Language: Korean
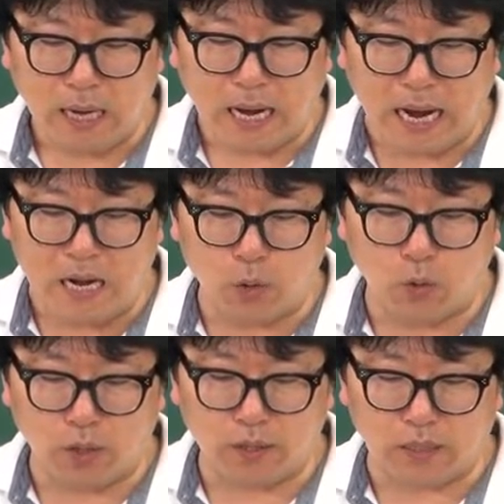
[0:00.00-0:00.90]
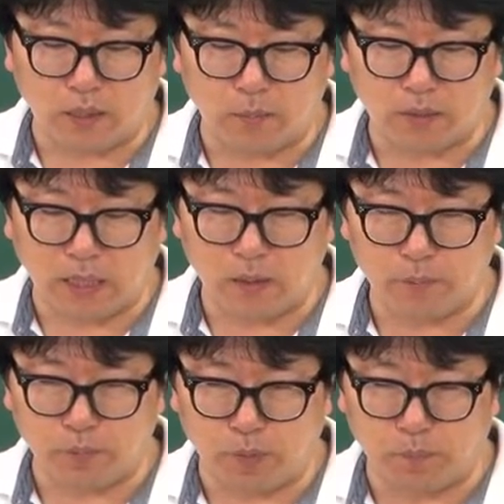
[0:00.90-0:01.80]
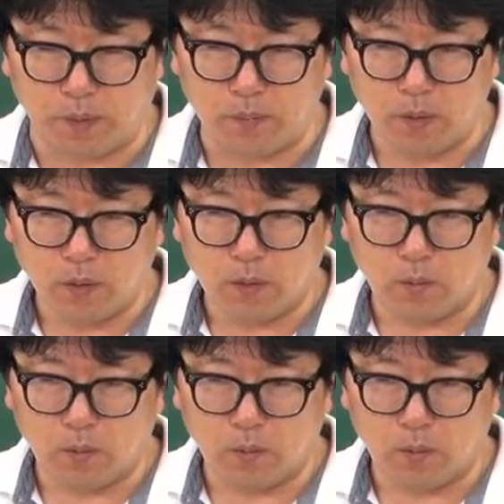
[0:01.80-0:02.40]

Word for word: 알고 넘겼다 그러면 뭐다? 불법.